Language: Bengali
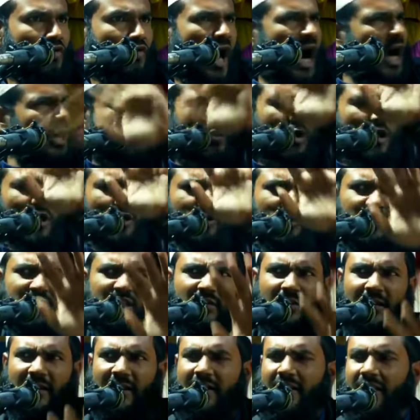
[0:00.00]
কখনো
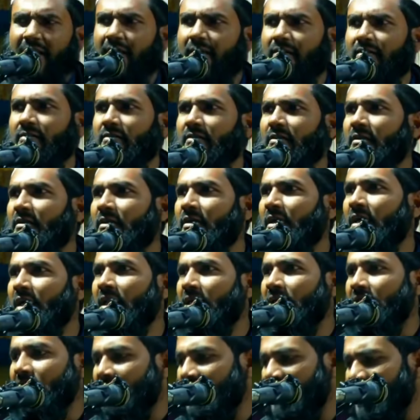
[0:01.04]
করতে পারে না
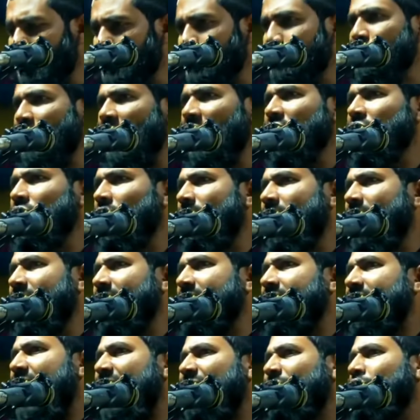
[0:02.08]
নিশ্চয় তোমার
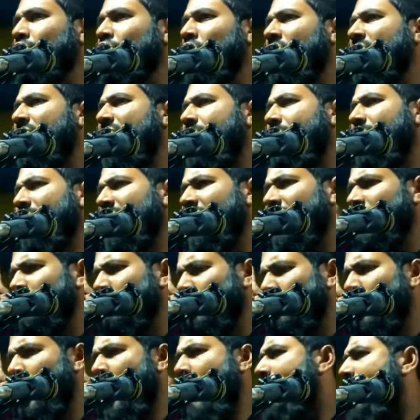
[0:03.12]
খাদ্য খাবারের
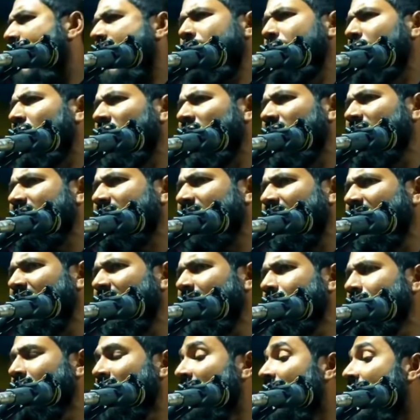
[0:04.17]
কোনো অভাব রয়েছে
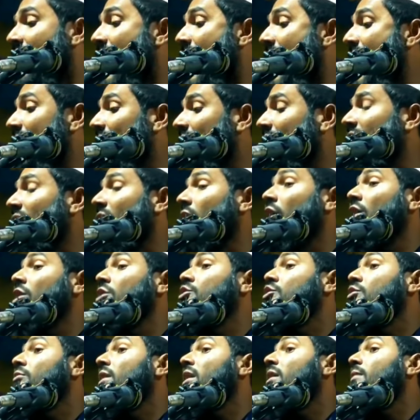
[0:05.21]
আর না
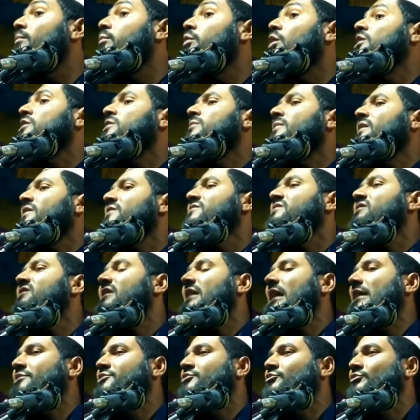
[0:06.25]
হয় তোমার বদমাইশি
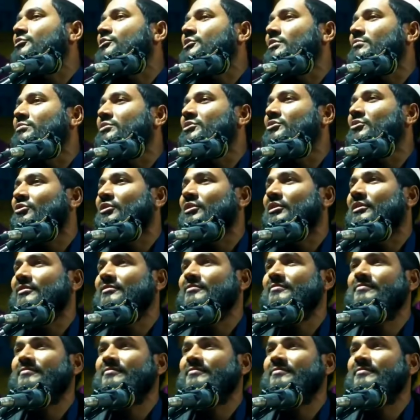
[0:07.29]
কাজ করছে ভিতরে